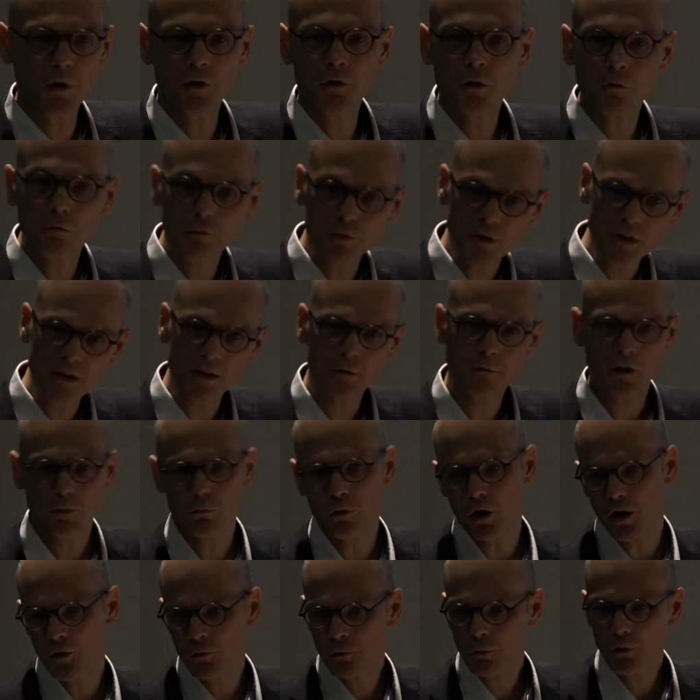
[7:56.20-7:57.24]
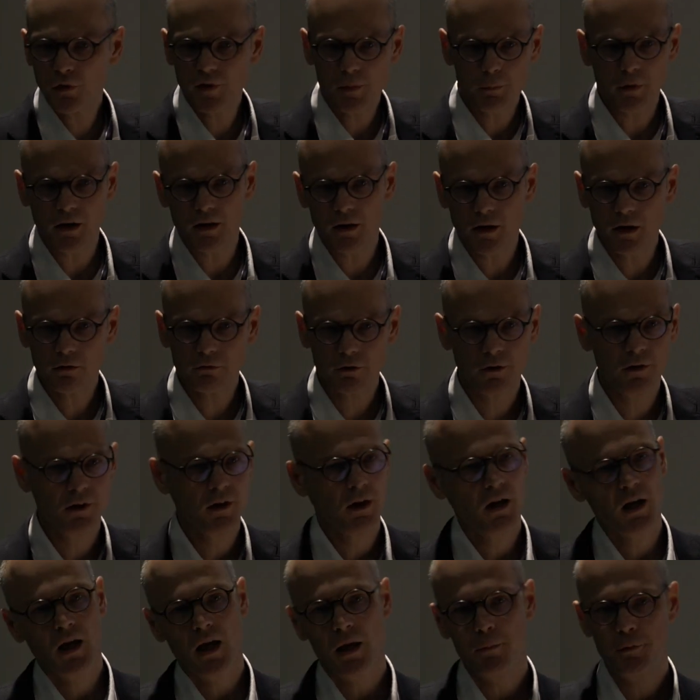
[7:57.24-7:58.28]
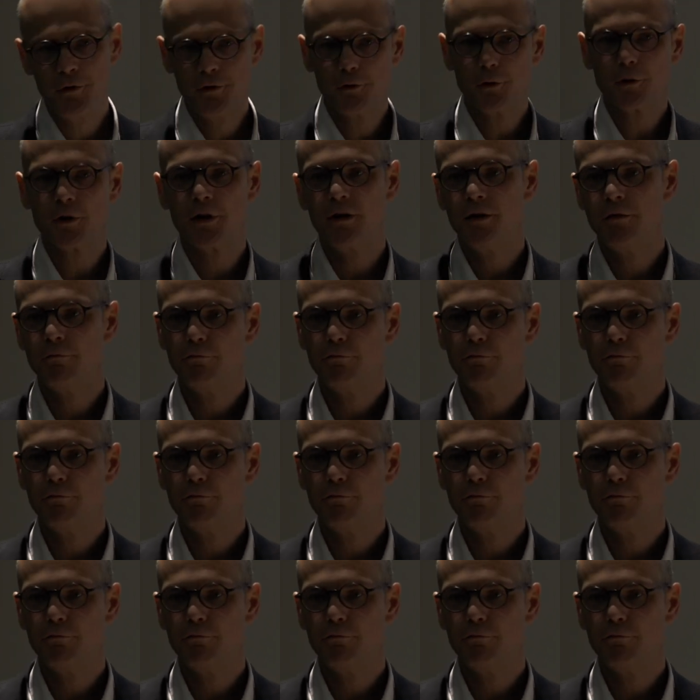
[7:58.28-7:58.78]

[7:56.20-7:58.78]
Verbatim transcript: ben non, vous ferez de la collaboration, c'est pas grave. Et puis ceux qui